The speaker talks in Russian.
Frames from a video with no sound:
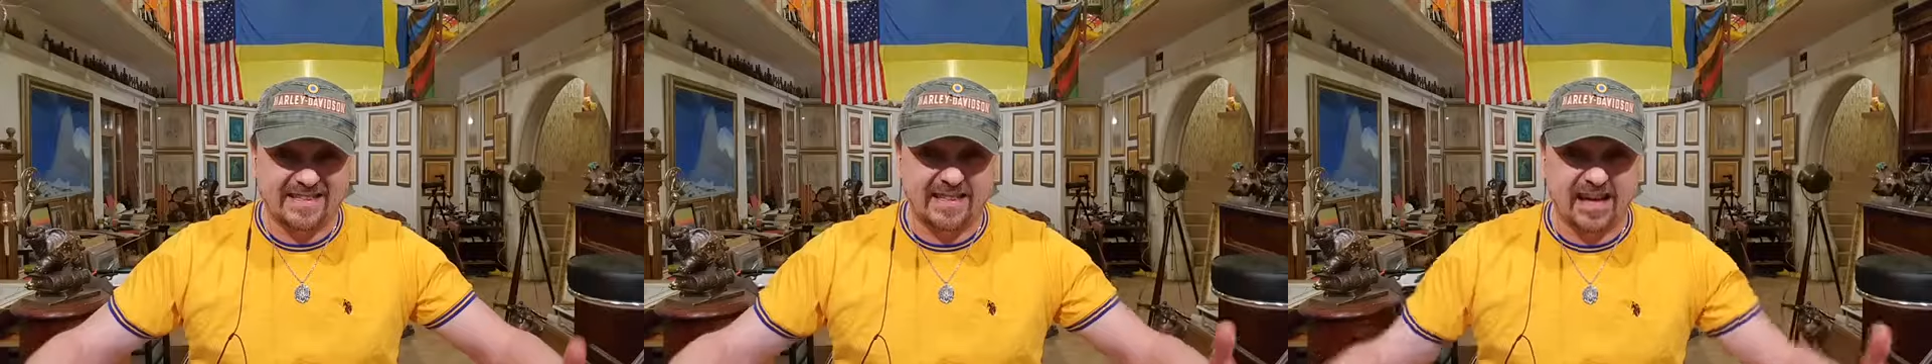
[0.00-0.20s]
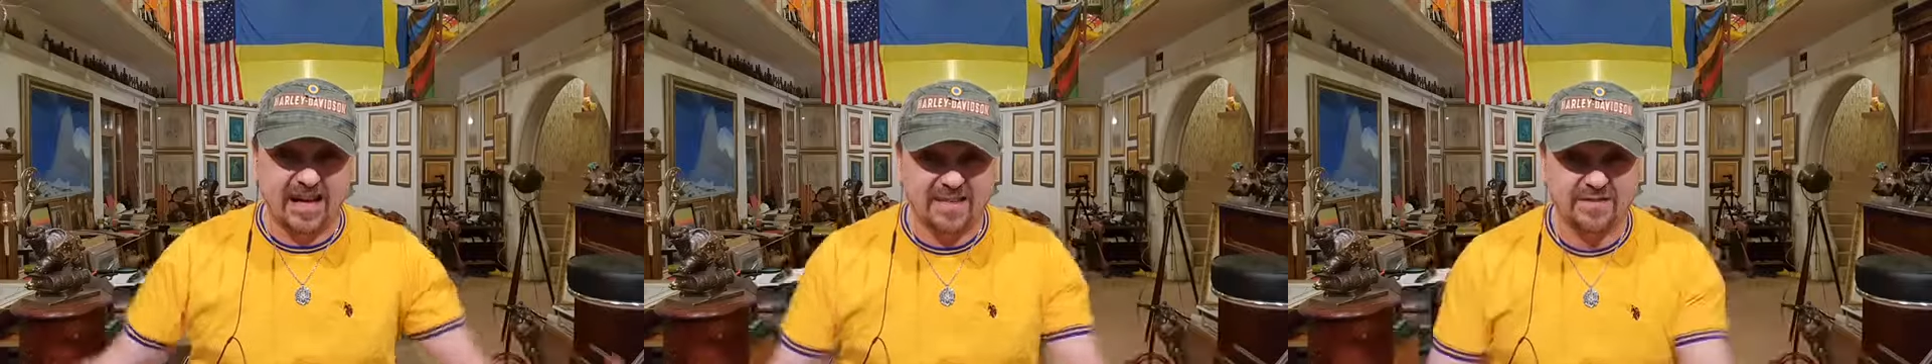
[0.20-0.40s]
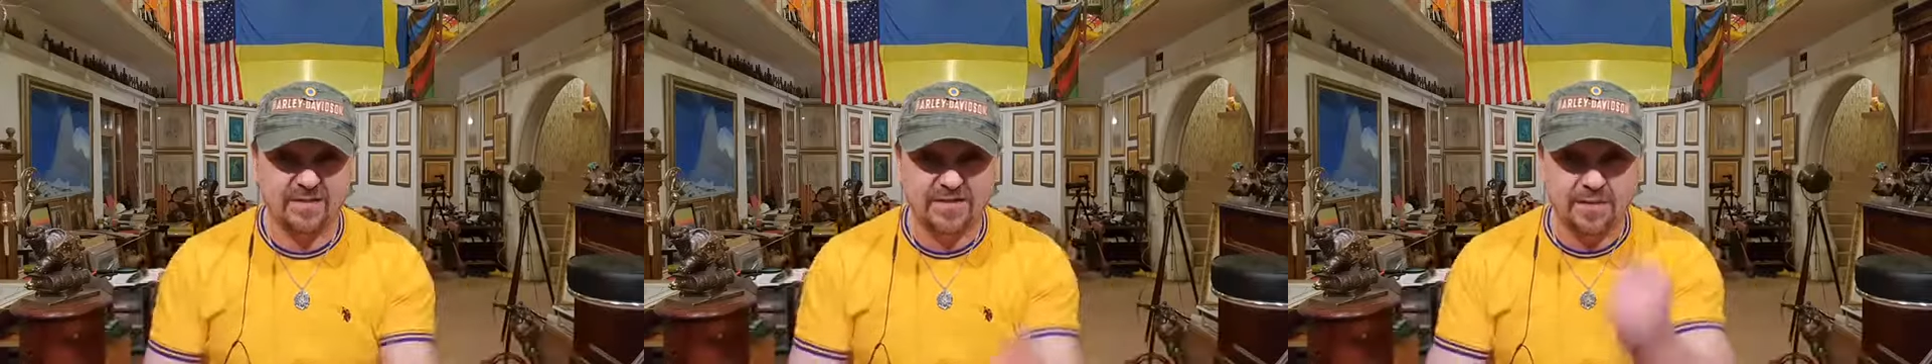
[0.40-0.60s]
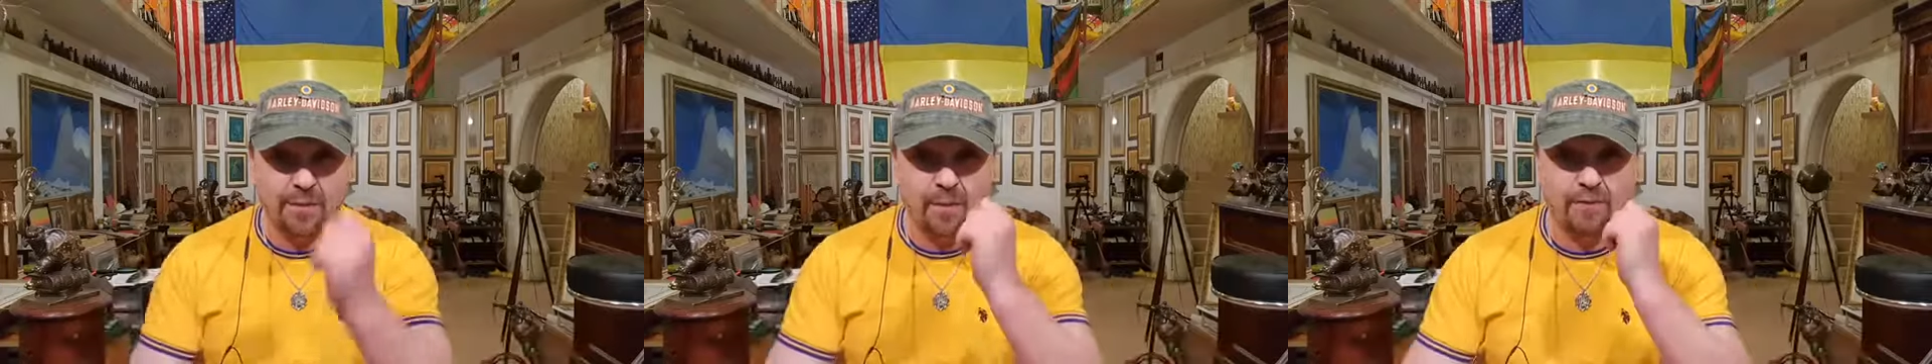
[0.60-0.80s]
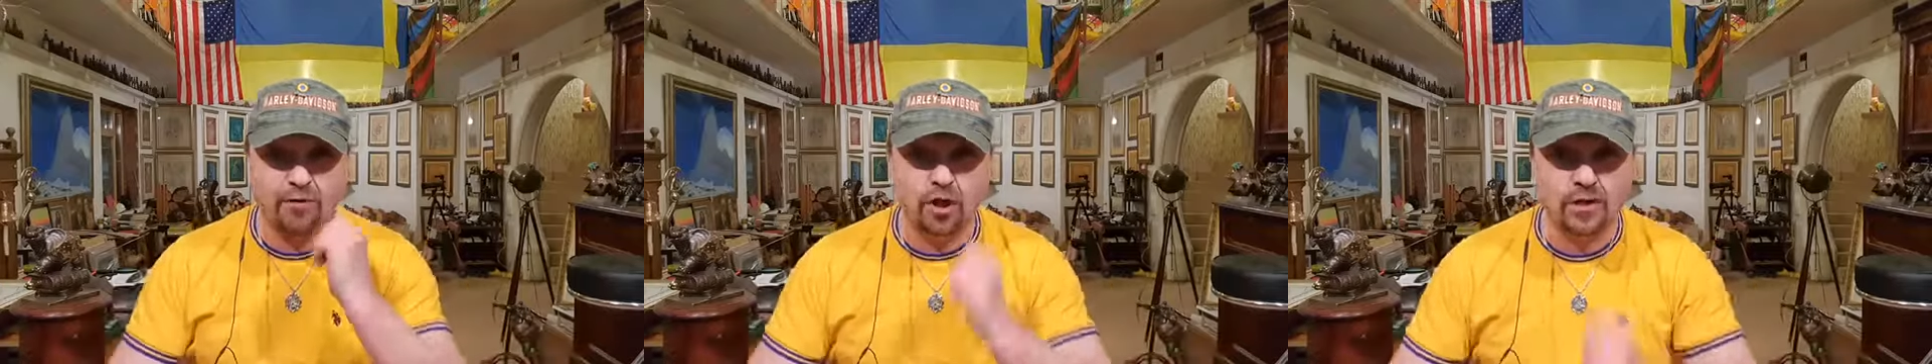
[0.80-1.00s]
Здравствуйте, с
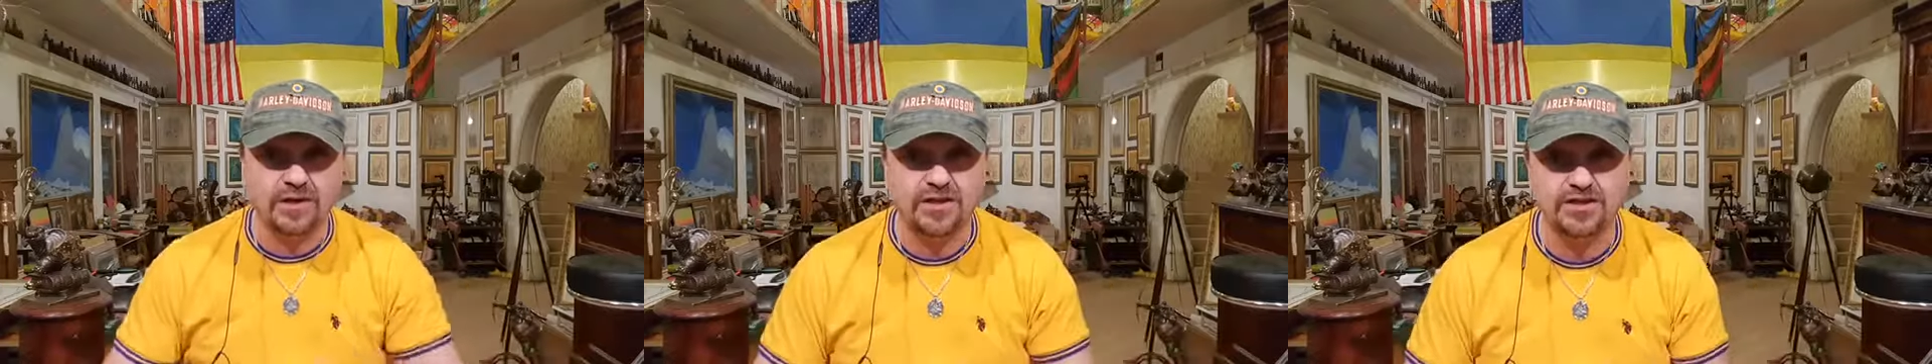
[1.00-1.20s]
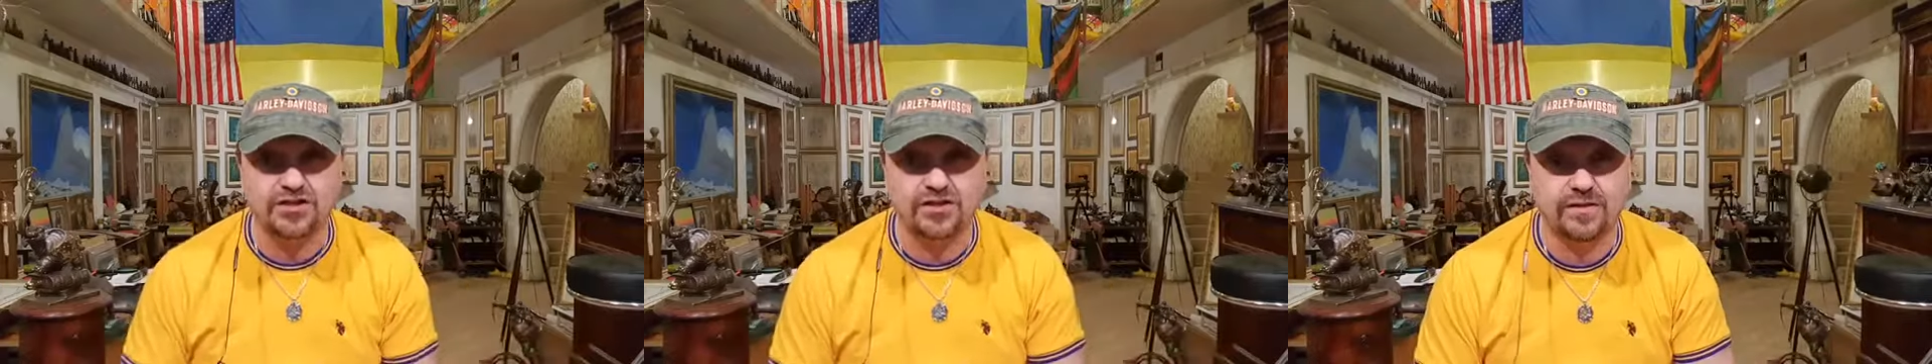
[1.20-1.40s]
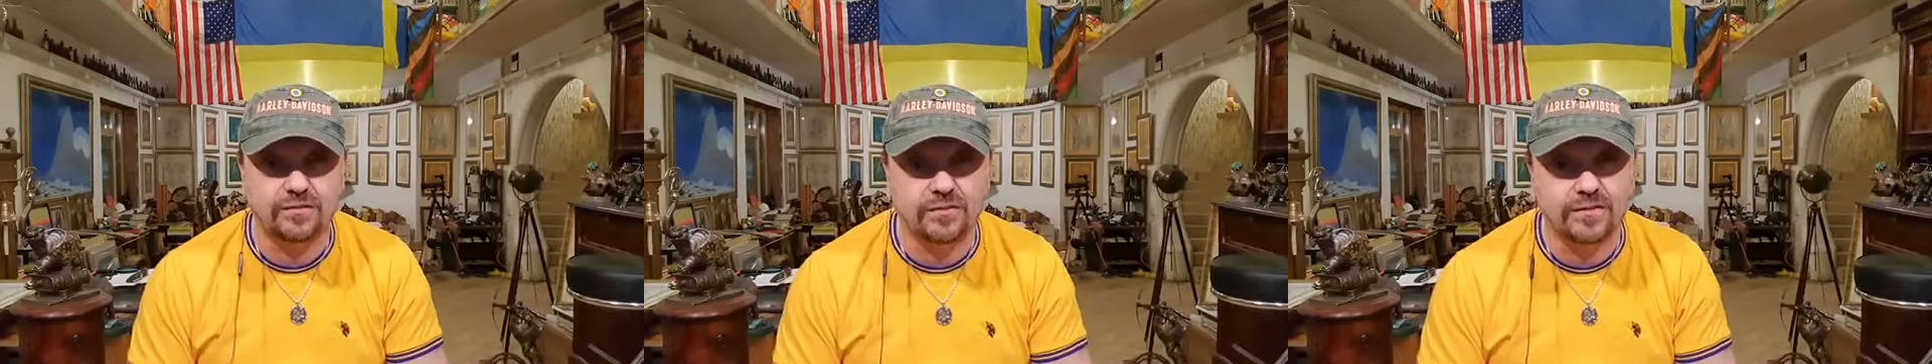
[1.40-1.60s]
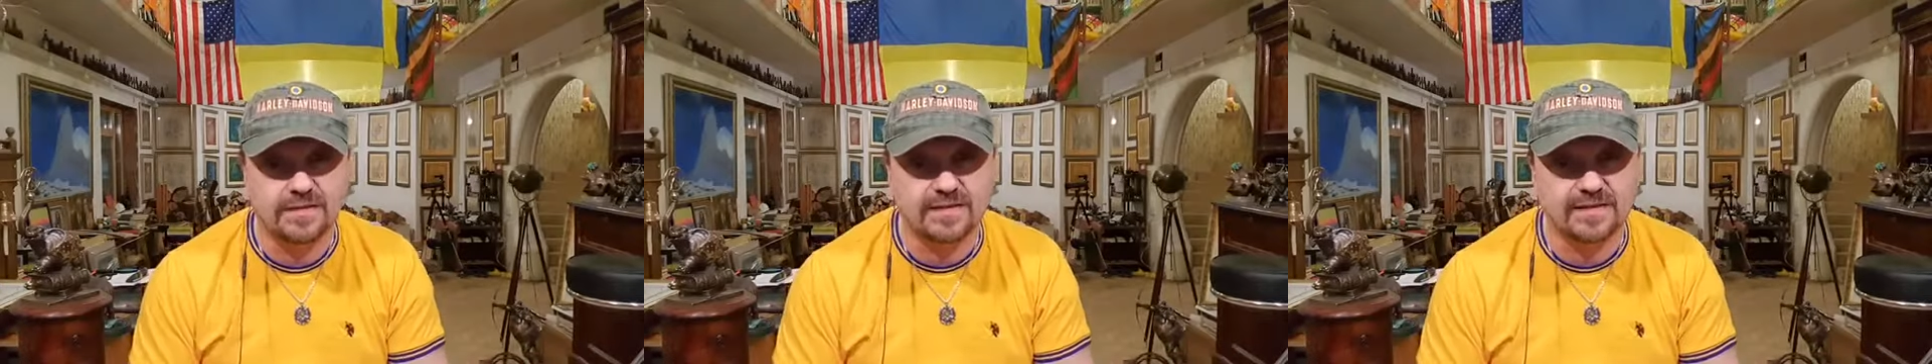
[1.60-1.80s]
вами мой блог «Ничего